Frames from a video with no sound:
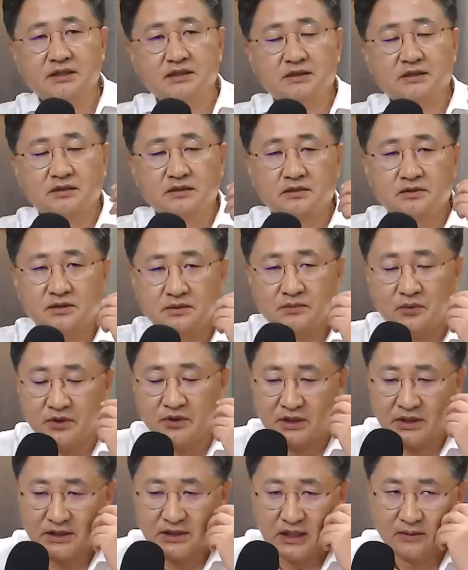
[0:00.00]
의원들
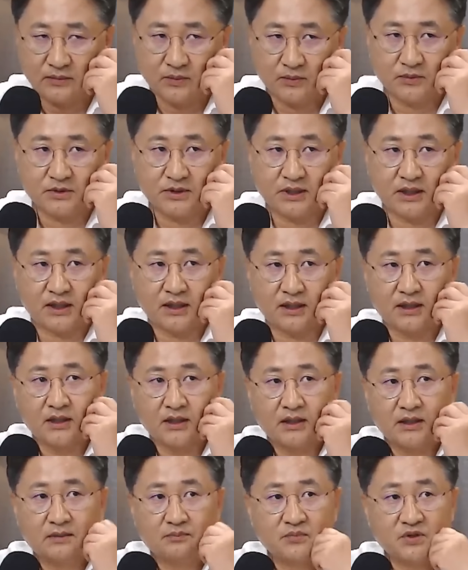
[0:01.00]
보니까 대부분 다
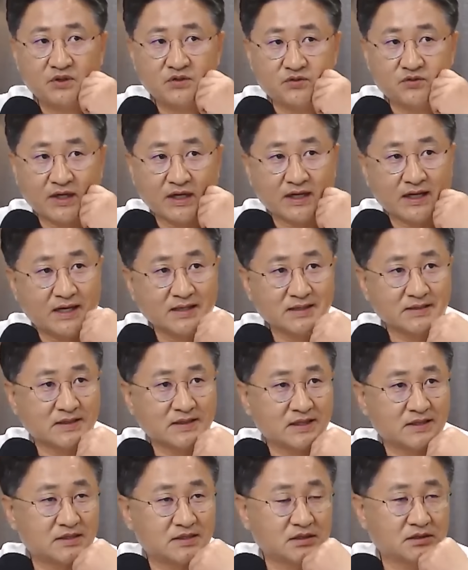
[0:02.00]
민주당
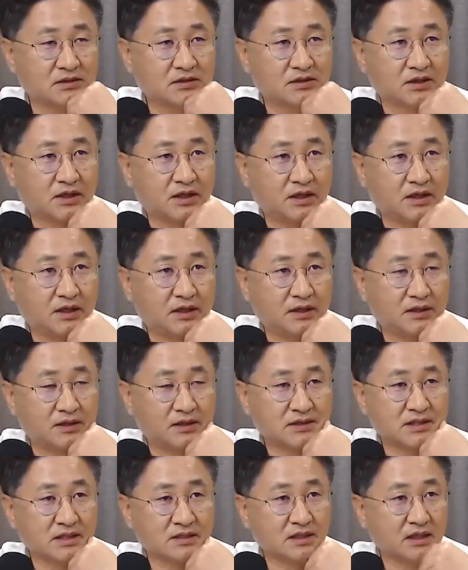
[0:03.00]
강세 지역에
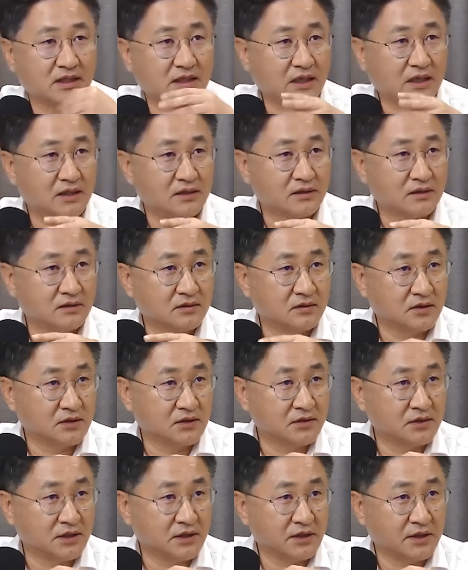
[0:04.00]
상당히 나갔던
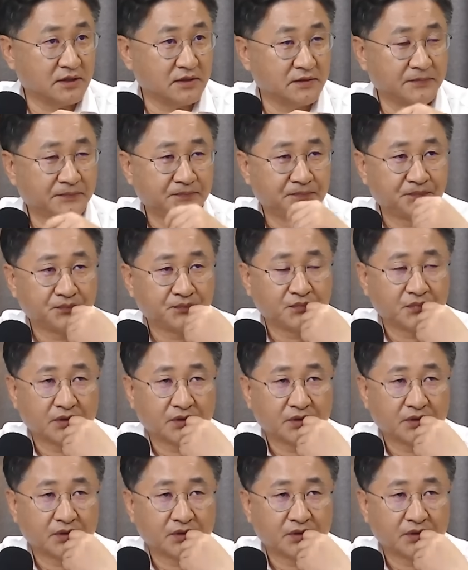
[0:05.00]
의원들이에요. 네.